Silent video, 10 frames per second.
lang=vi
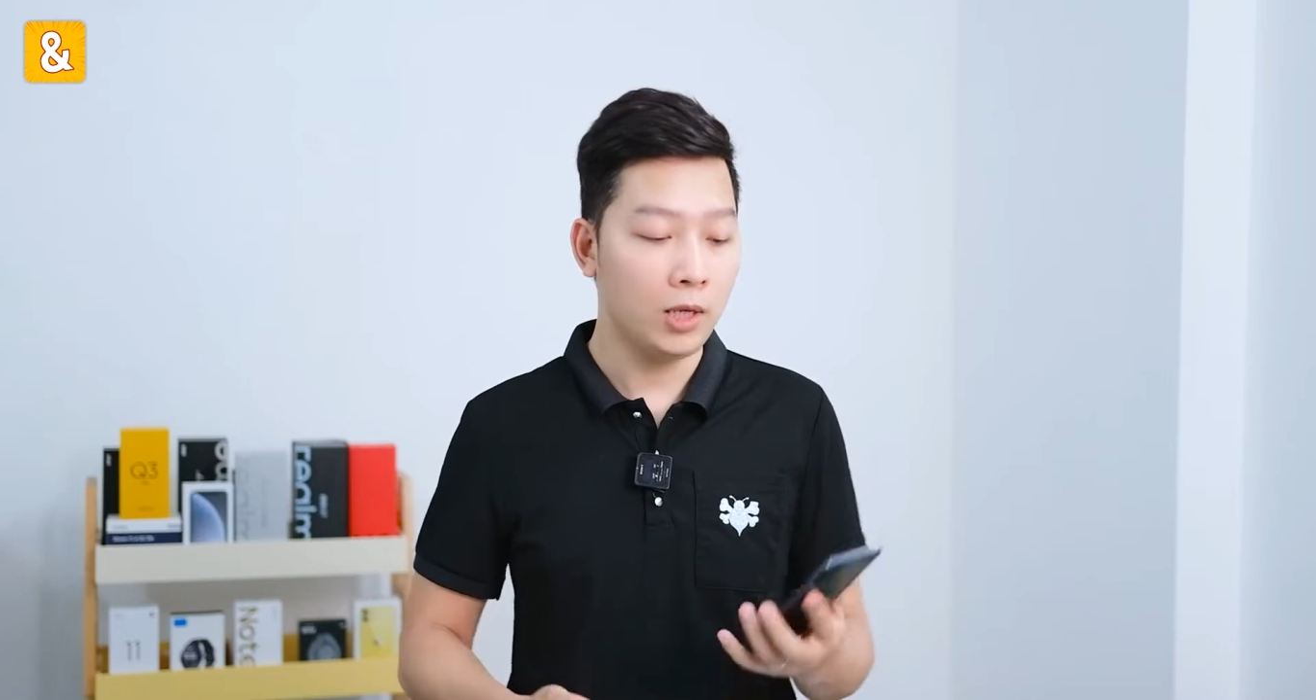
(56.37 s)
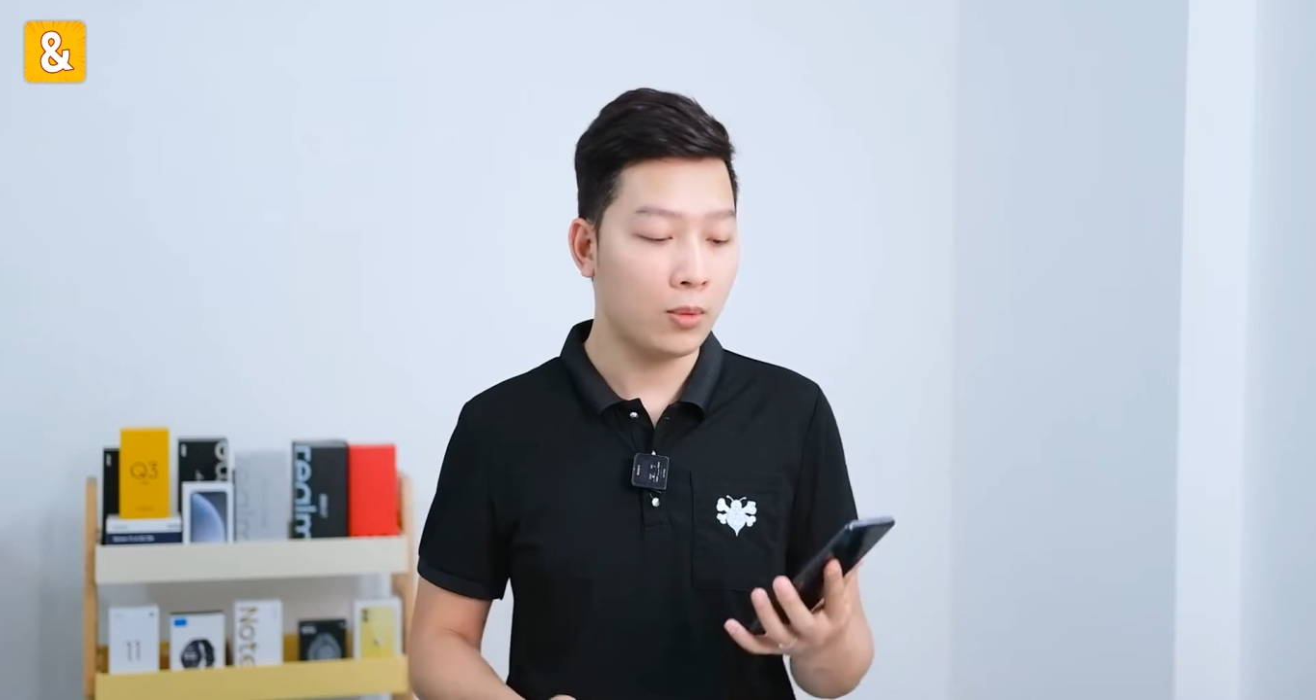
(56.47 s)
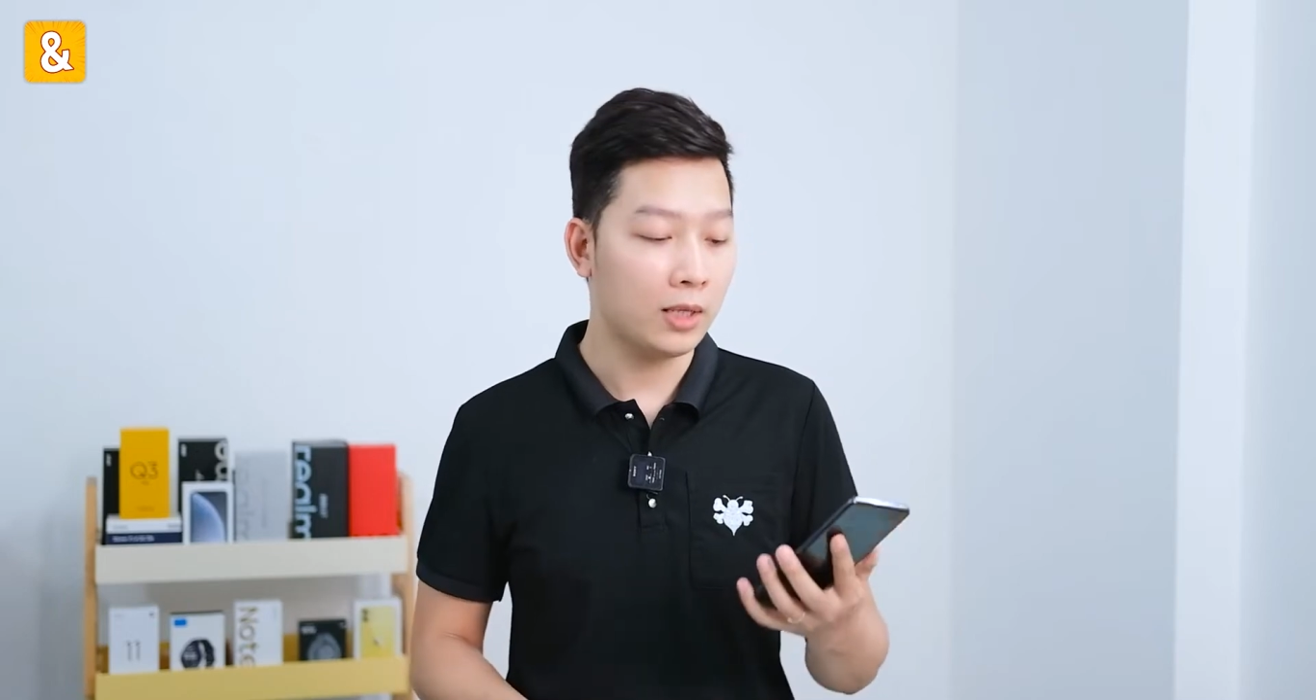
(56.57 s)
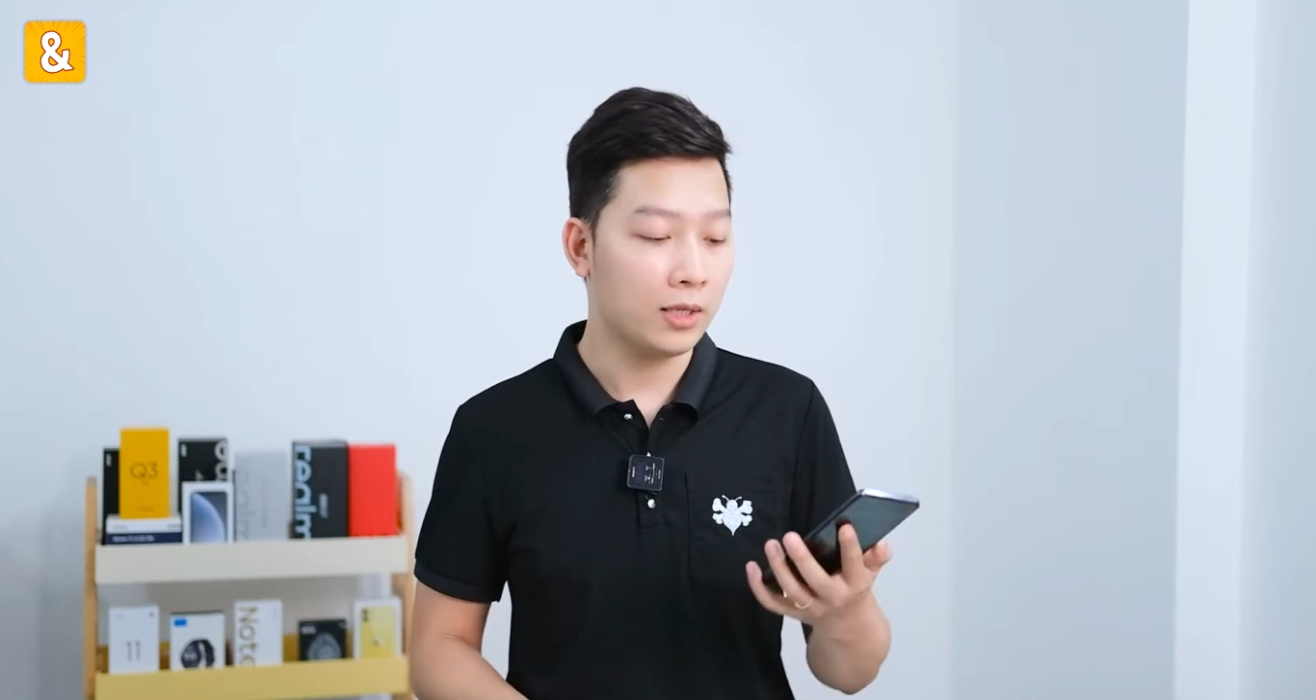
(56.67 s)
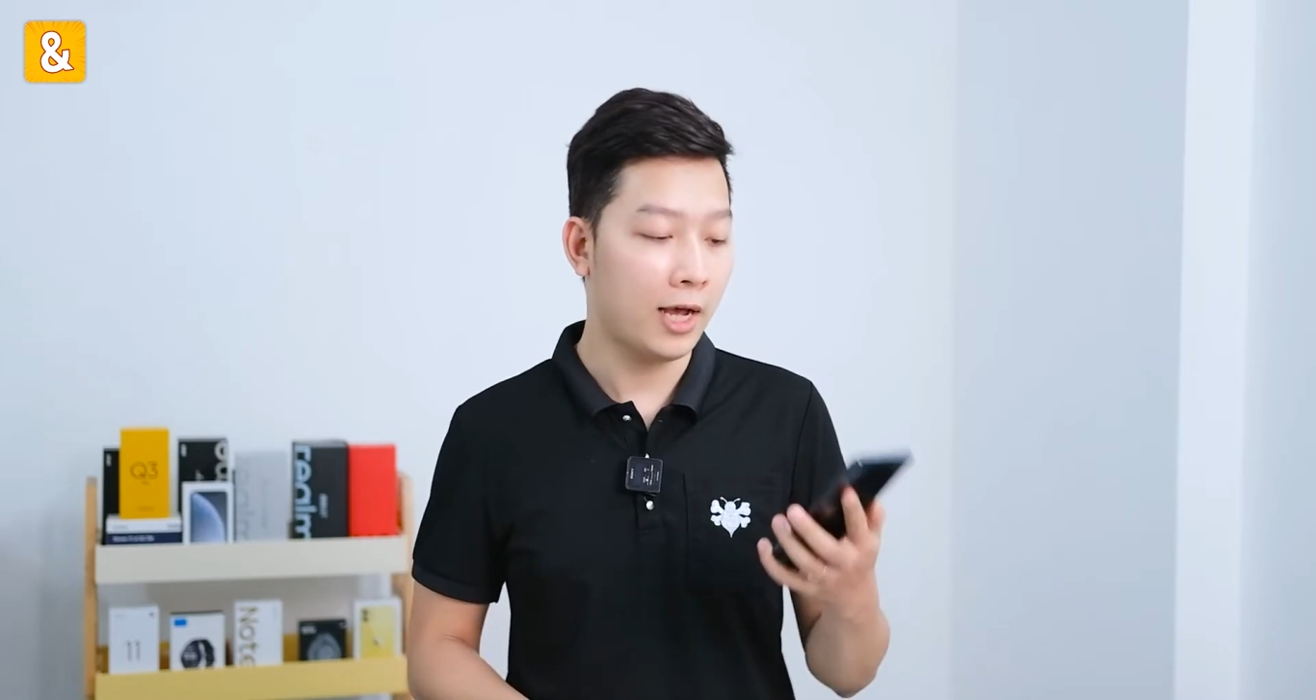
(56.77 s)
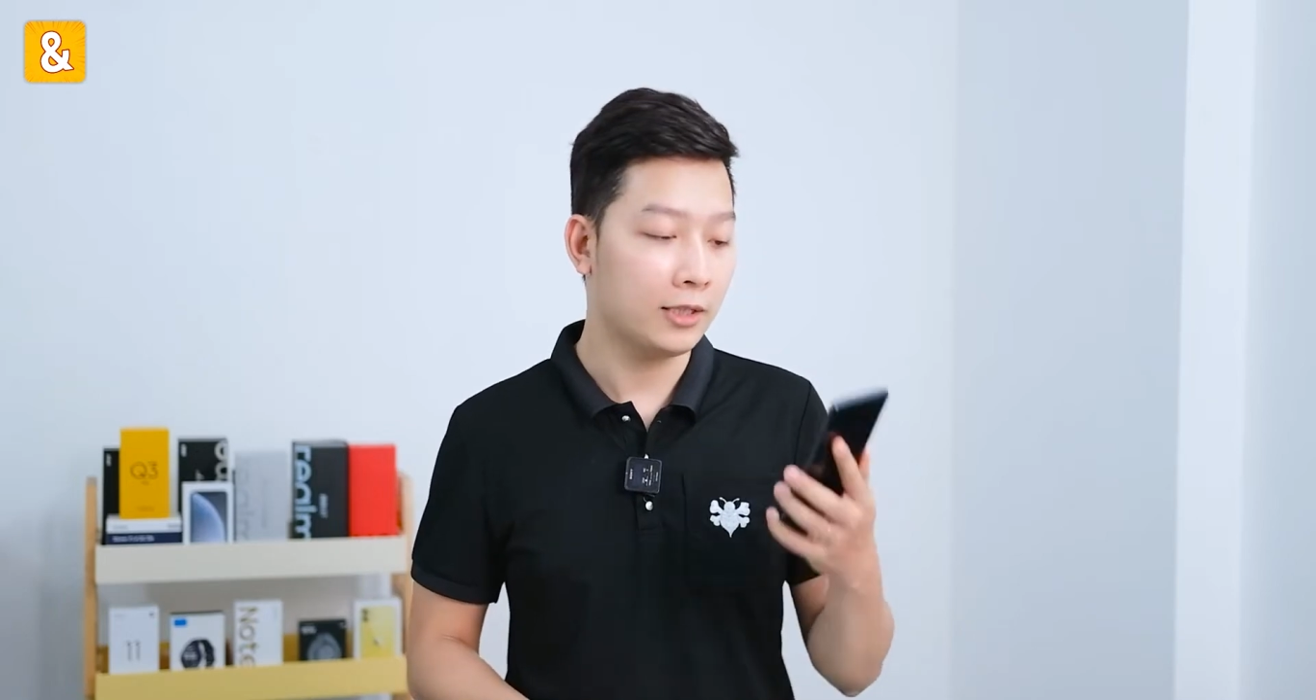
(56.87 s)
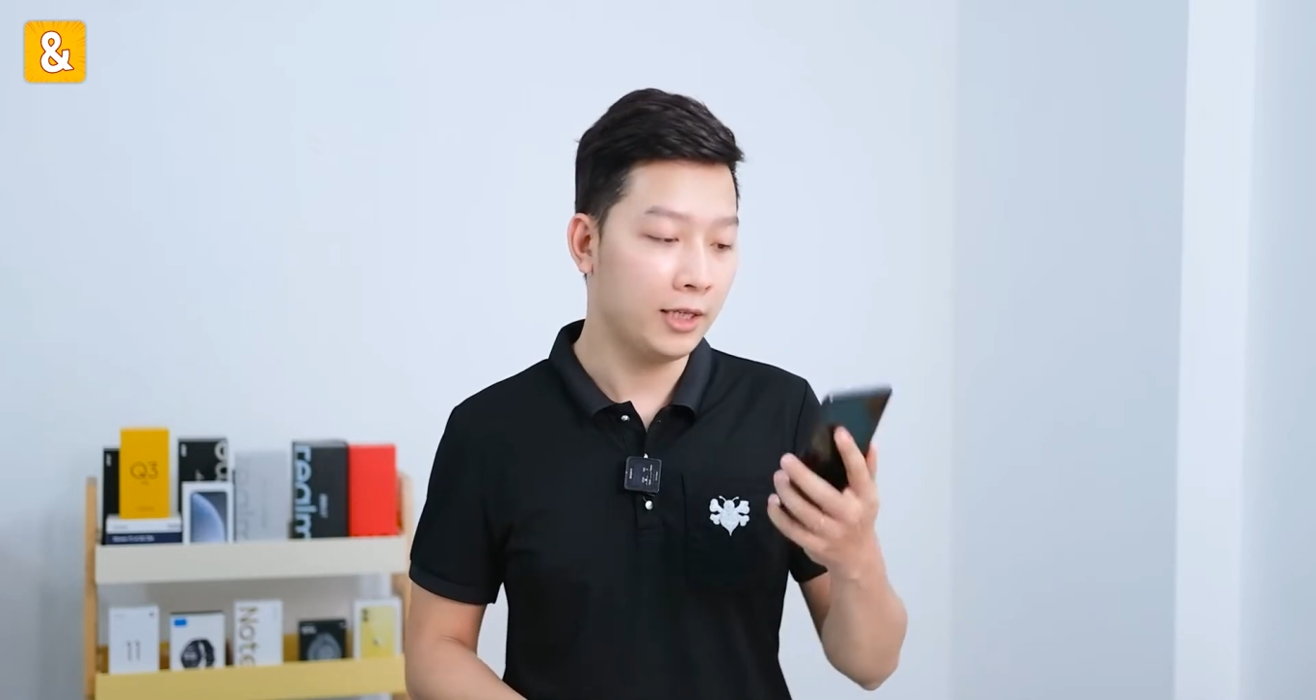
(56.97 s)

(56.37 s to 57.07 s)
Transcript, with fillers: liên quan tới hàng